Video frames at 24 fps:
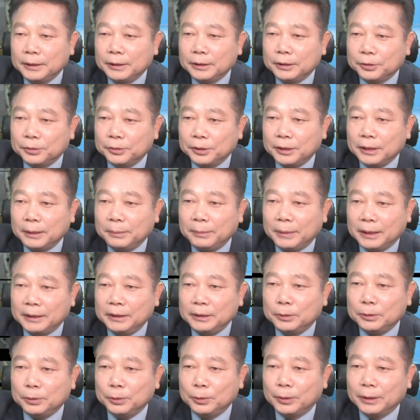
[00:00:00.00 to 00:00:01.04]
전기가
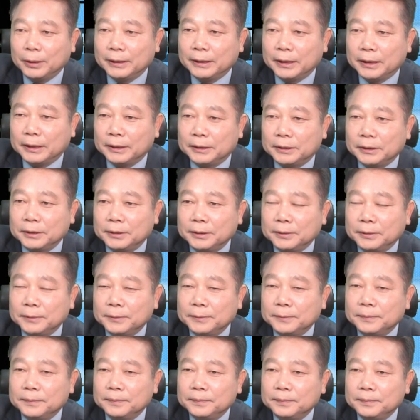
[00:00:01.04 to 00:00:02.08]
많이 소요가 되겠죠.
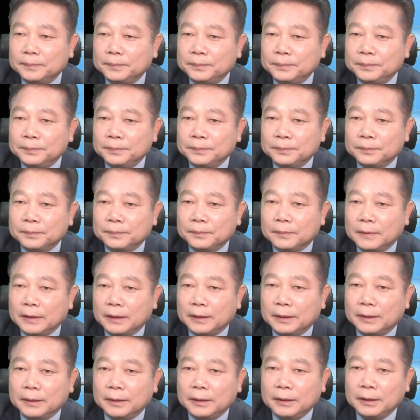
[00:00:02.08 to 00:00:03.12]

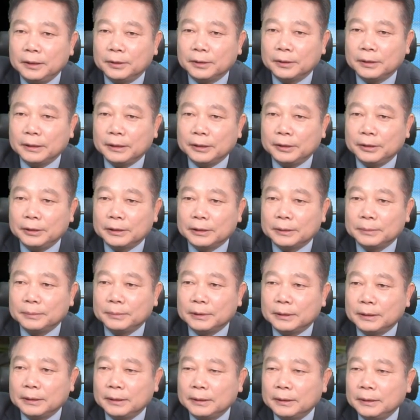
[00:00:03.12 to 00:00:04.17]
네, 이렇게 되어
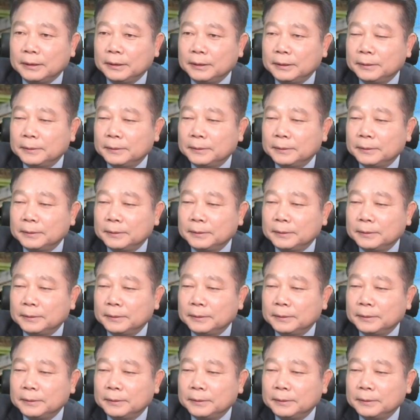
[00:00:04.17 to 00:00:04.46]
있습니다.